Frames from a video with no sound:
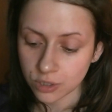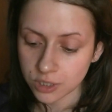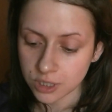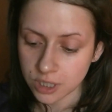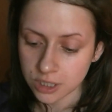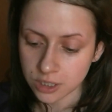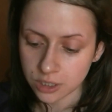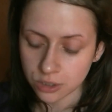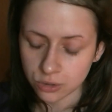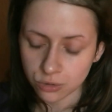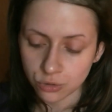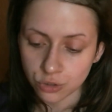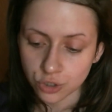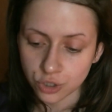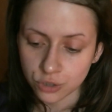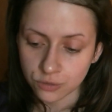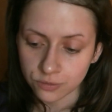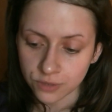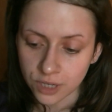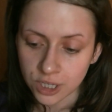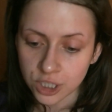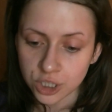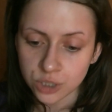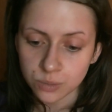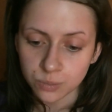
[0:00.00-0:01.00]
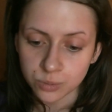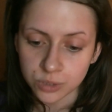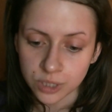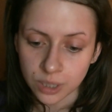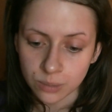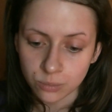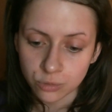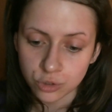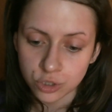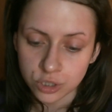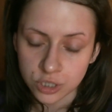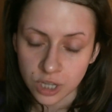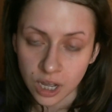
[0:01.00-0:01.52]
Кстати, это очень важно,
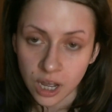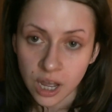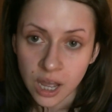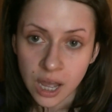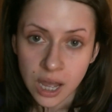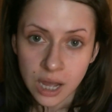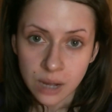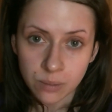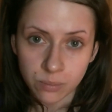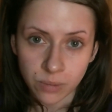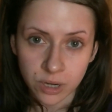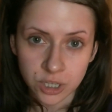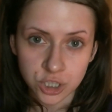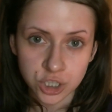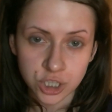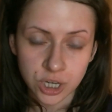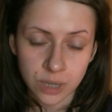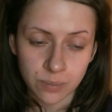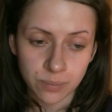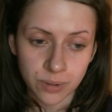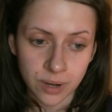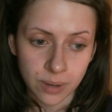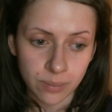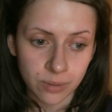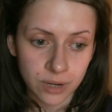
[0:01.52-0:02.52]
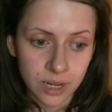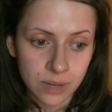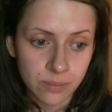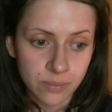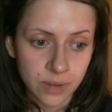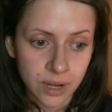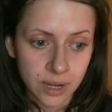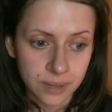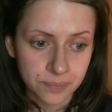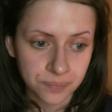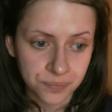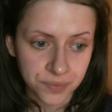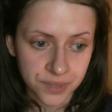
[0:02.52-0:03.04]
потому что большая
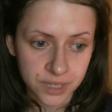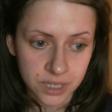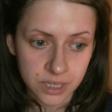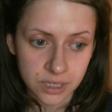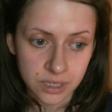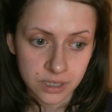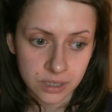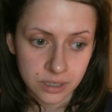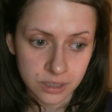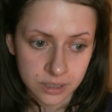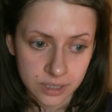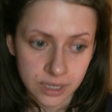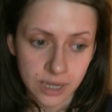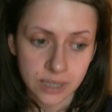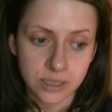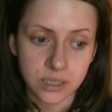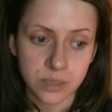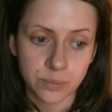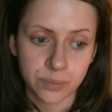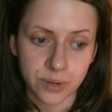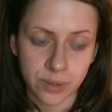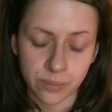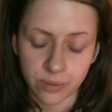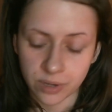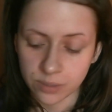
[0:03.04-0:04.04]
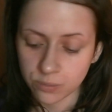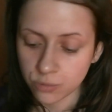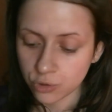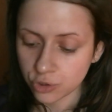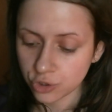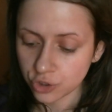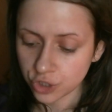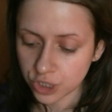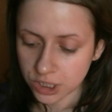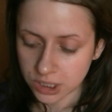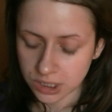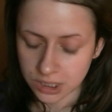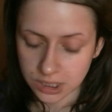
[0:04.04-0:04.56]
проблема, и я этой проблемой
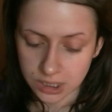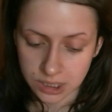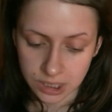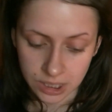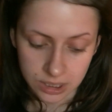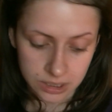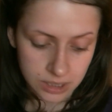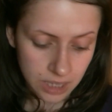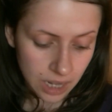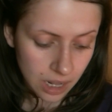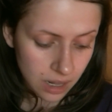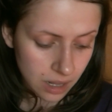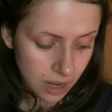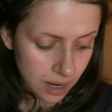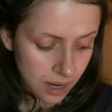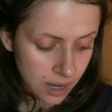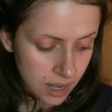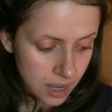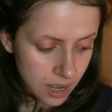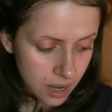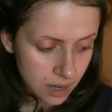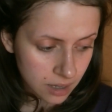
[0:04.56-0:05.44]
очень часто страдала,